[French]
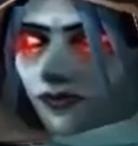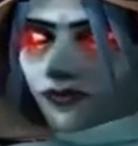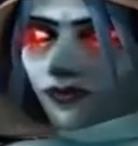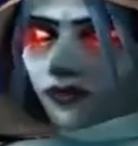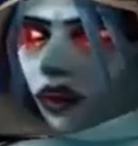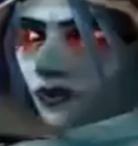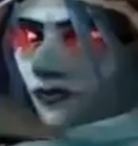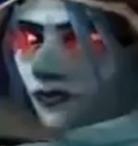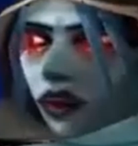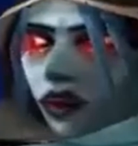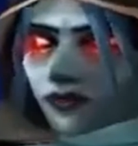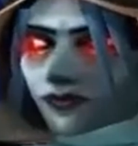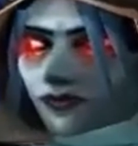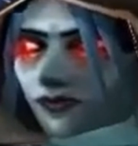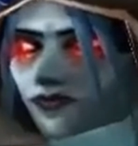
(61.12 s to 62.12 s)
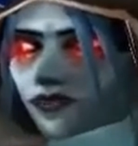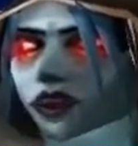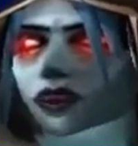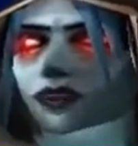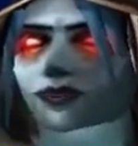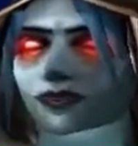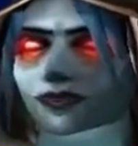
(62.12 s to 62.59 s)
Aurais-je pu faire
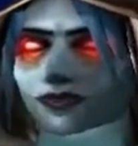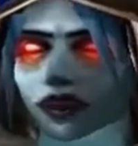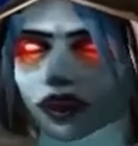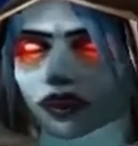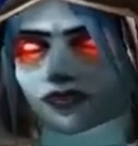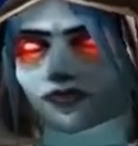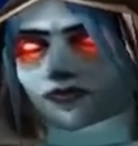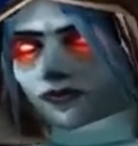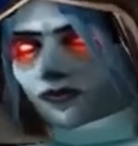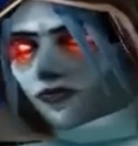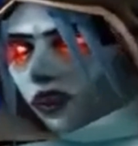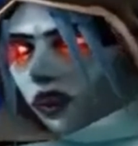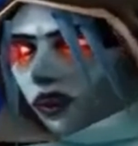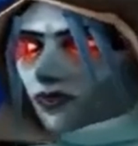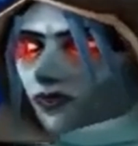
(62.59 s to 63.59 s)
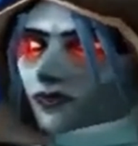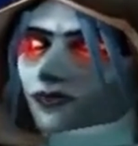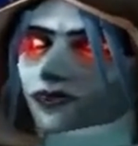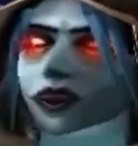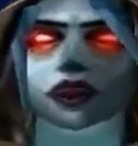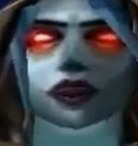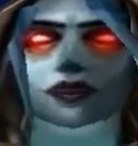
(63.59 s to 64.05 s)
autrement Pour une raison
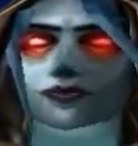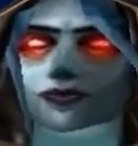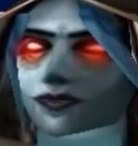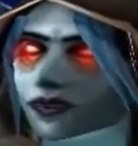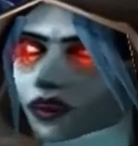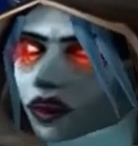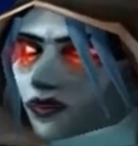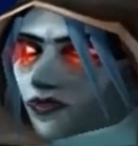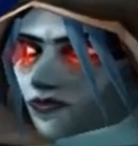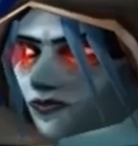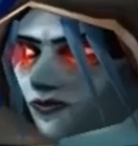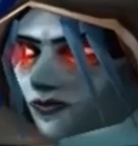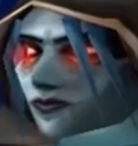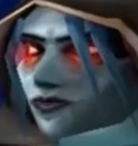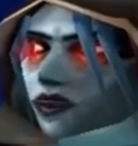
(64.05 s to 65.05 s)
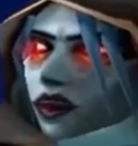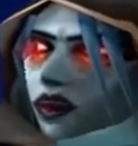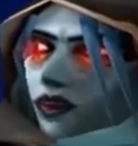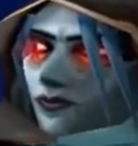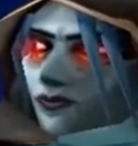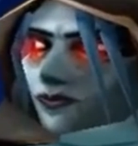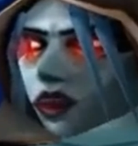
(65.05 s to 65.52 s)
quelconque, la voix du
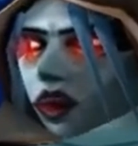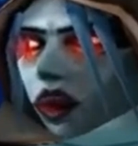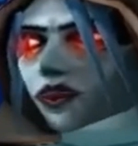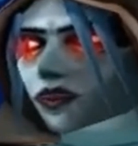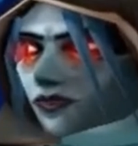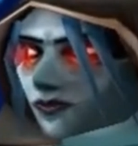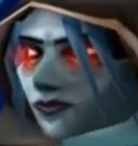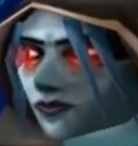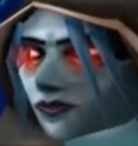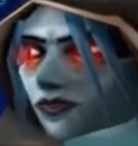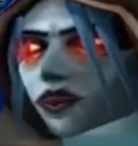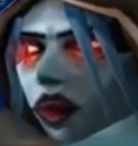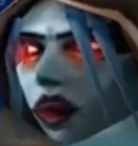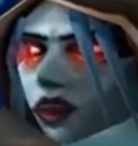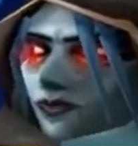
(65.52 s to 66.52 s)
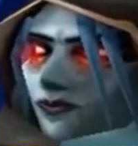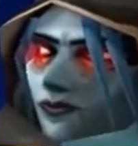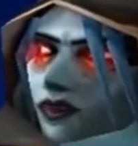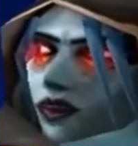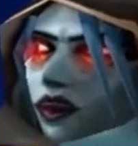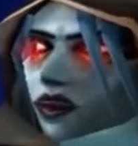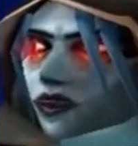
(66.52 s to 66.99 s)
roi Lich ne résonne plus dans ma
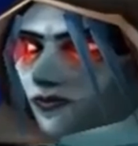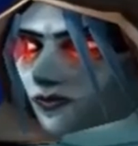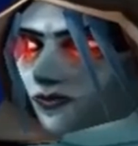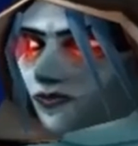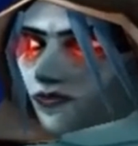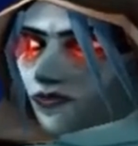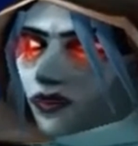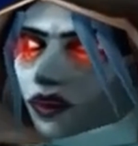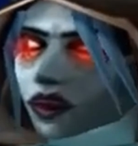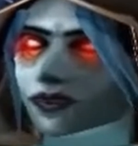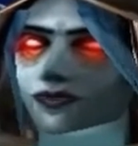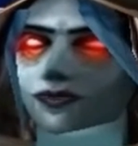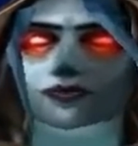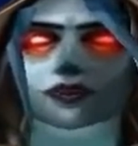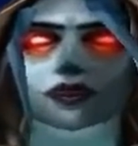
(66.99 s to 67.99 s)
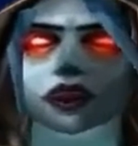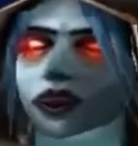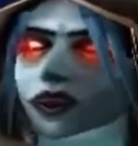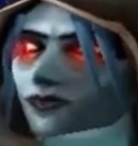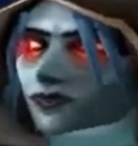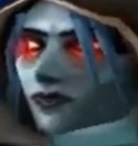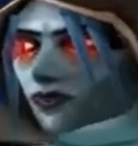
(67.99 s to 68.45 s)
tête. Je suis à nouveau
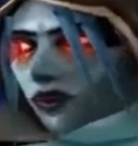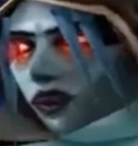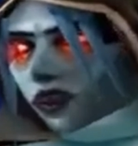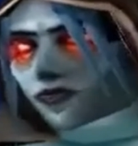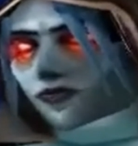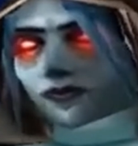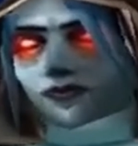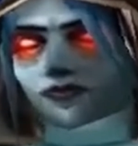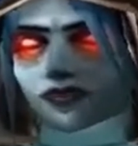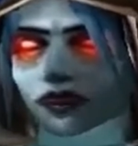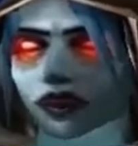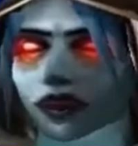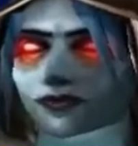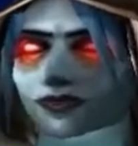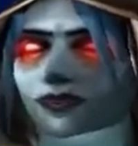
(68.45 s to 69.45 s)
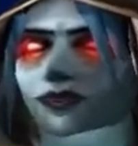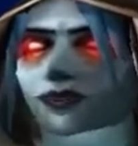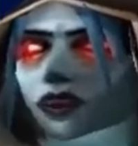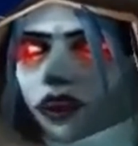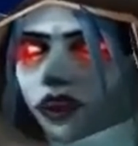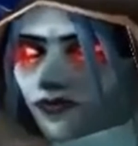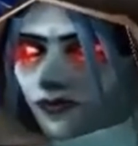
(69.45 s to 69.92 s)
libre de mes actes.
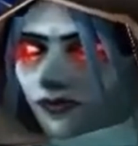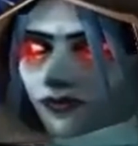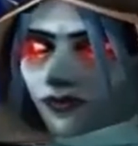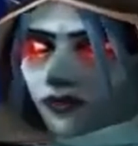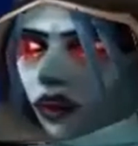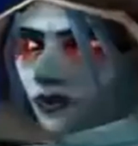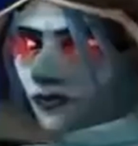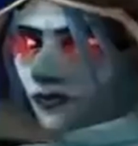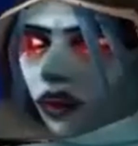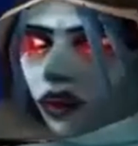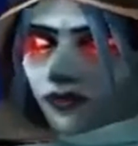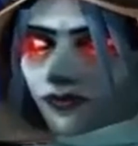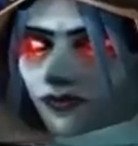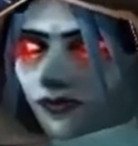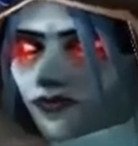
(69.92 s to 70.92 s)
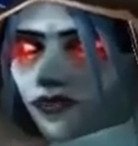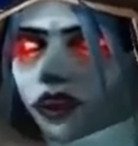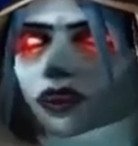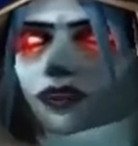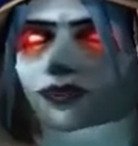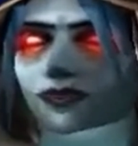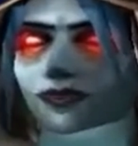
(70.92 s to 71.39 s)
Vous semblez savoir
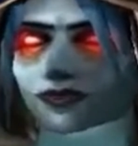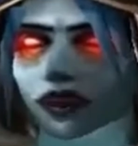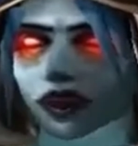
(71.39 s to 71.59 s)
pourquoi.